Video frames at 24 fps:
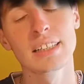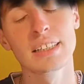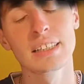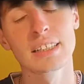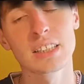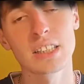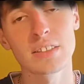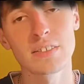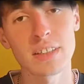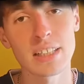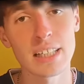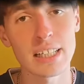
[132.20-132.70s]

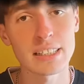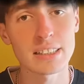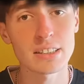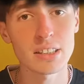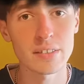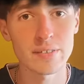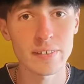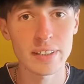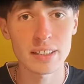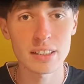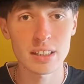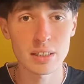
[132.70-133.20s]
riceverete
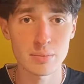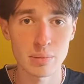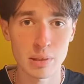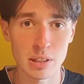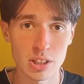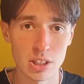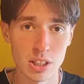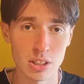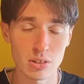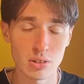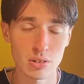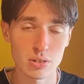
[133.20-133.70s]
il
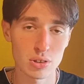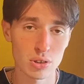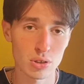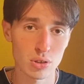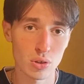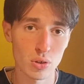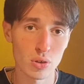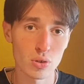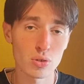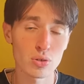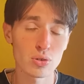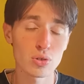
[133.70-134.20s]
20% di
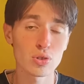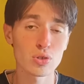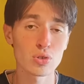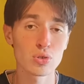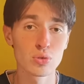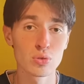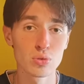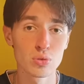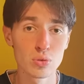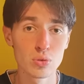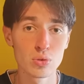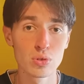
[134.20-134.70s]
sconto
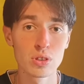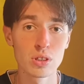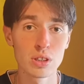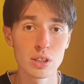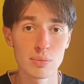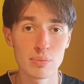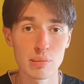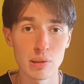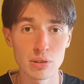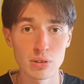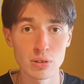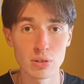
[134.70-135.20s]
su tutti
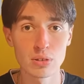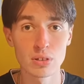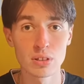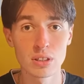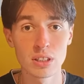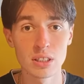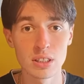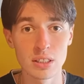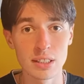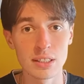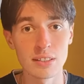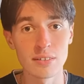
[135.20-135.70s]
i
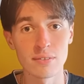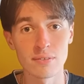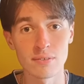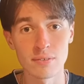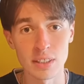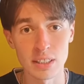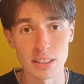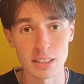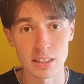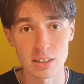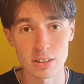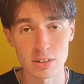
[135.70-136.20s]
prodotti di
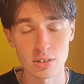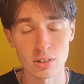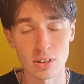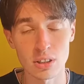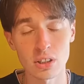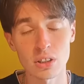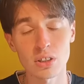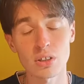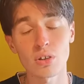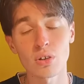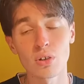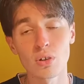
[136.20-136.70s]

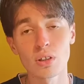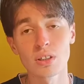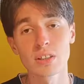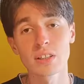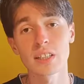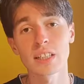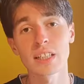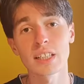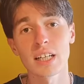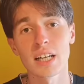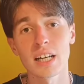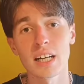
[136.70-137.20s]
VitaStrong,
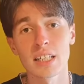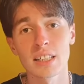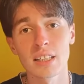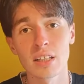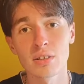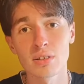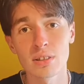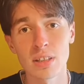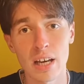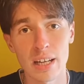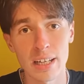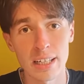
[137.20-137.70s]
oltre ad
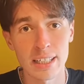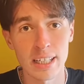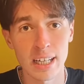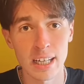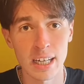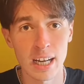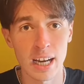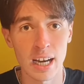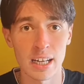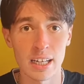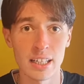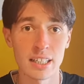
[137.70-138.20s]
aiutare il
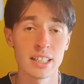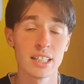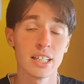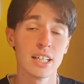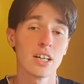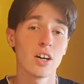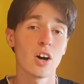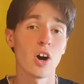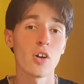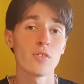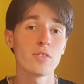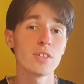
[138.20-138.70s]
canale.
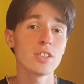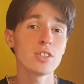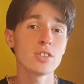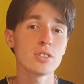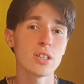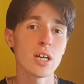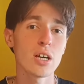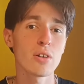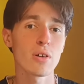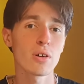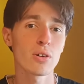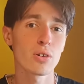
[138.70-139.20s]
Ho
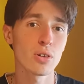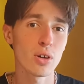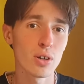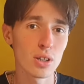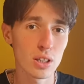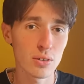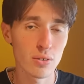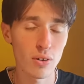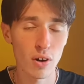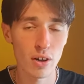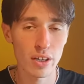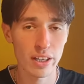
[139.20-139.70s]
visto che qualcuno
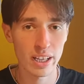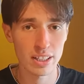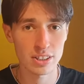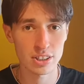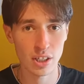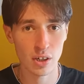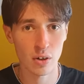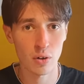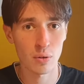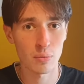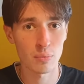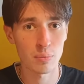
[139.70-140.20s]
di voi ha
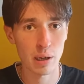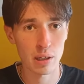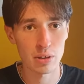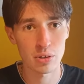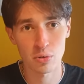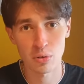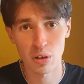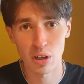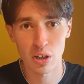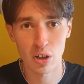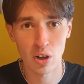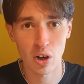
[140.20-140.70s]
già
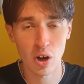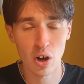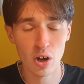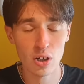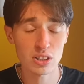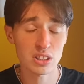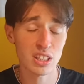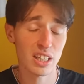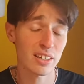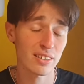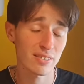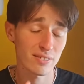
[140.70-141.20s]
comprato
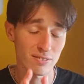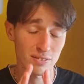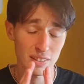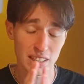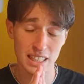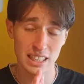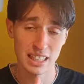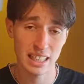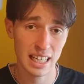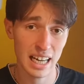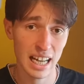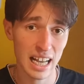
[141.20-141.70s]
qualcosa, vi
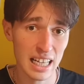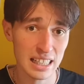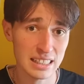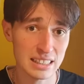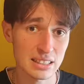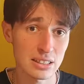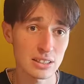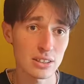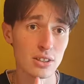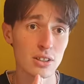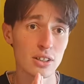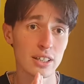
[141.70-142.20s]

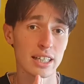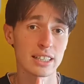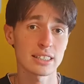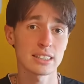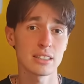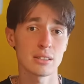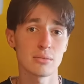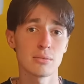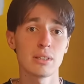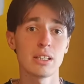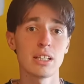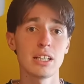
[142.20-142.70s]
ringrazio,
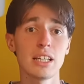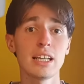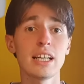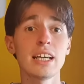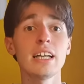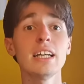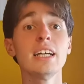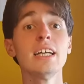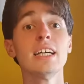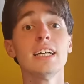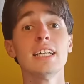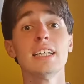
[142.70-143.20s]
grazie
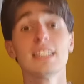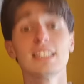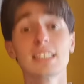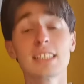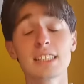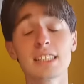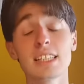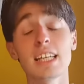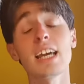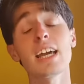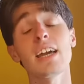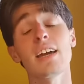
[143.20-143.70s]
mille.
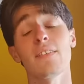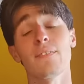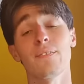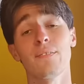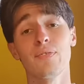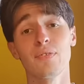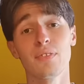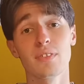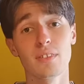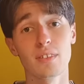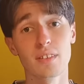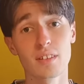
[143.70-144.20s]
Se,
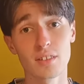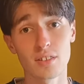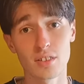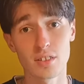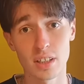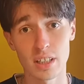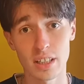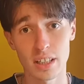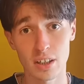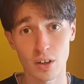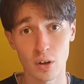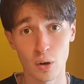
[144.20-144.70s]

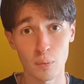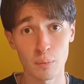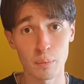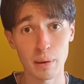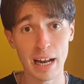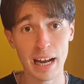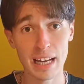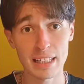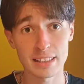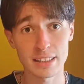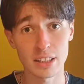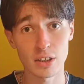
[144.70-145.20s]
se
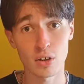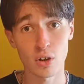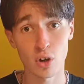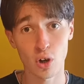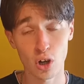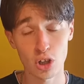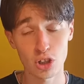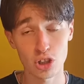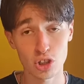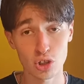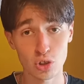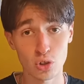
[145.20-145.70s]
comprate col
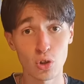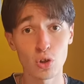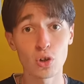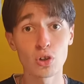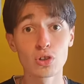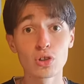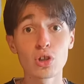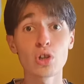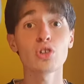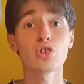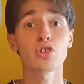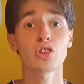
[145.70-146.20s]
codice
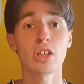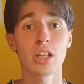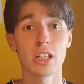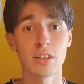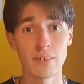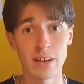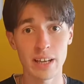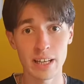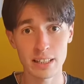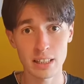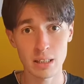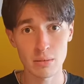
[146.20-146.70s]
sconto
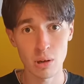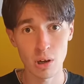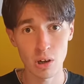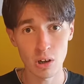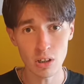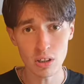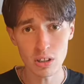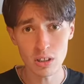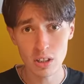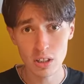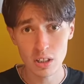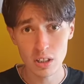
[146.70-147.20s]

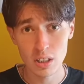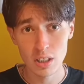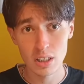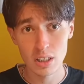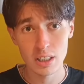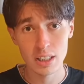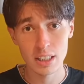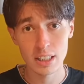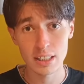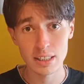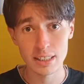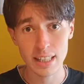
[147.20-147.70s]
scrivetemelo
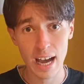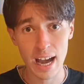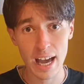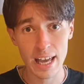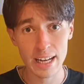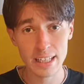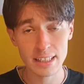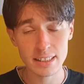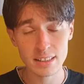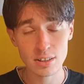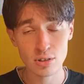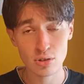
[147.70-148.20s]
in
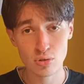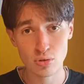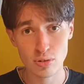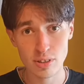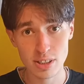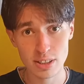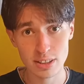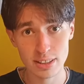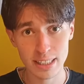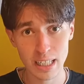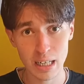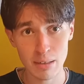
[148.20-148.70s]
direct su
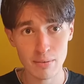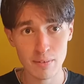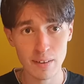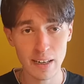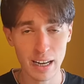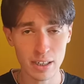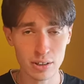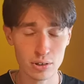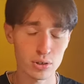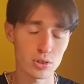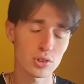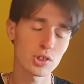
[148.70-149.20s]
Instagram, vi
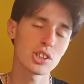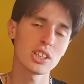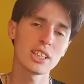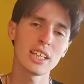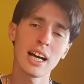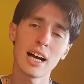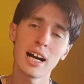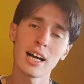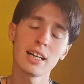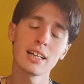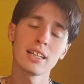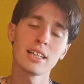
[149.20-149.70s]
lascio
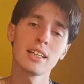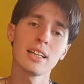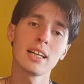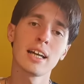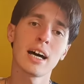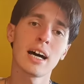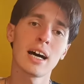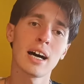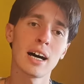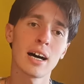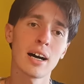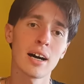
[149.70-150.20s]
sia
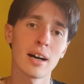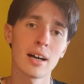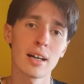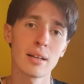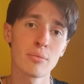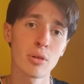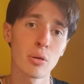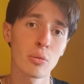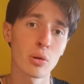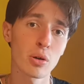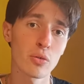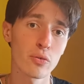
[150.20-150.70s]
la, il
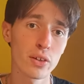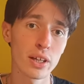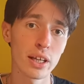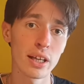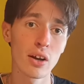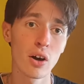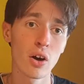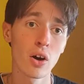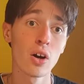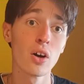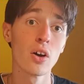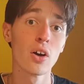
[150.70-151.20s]
mio
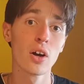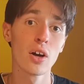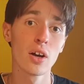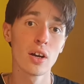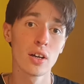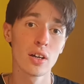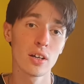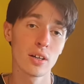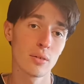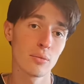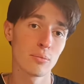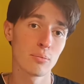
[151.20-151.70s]
profilo
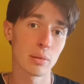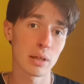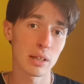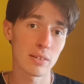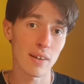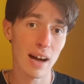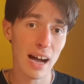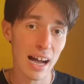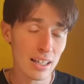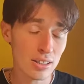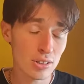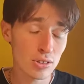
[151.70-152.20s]

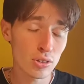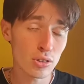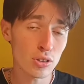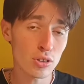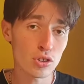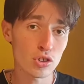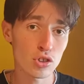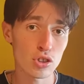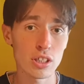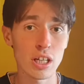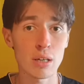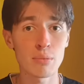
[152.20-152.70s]
privato
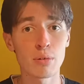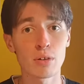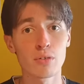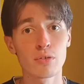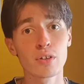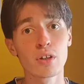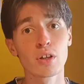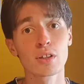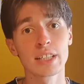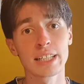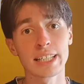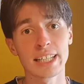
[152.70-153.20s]
sia il
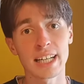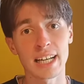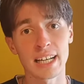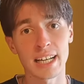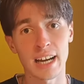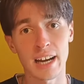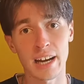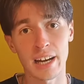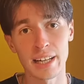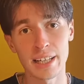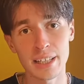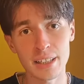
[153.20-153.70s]
profilo del
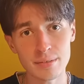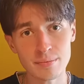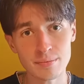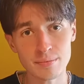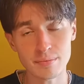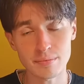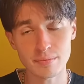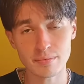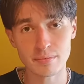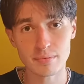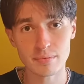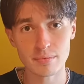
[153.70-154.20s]
canale,
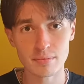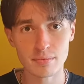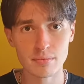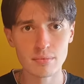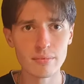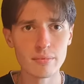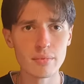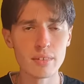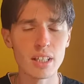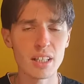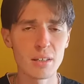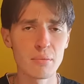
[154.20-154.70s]

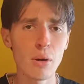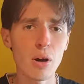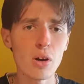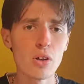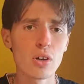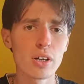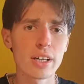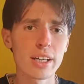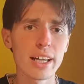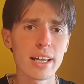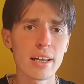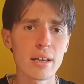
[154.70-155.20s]
in
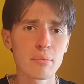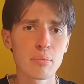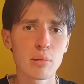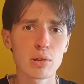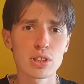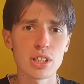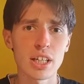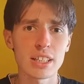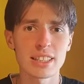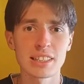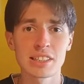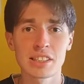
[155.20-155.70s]
modo che
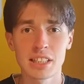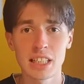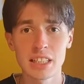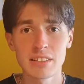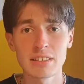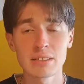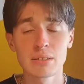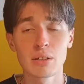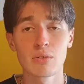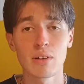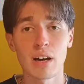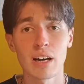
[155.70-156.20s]
possiate
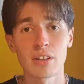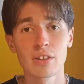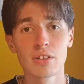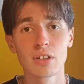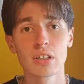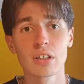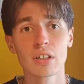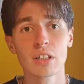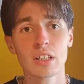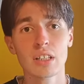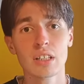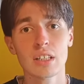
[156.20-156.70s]
scrivermi
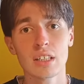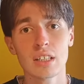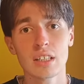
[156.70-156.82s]
quando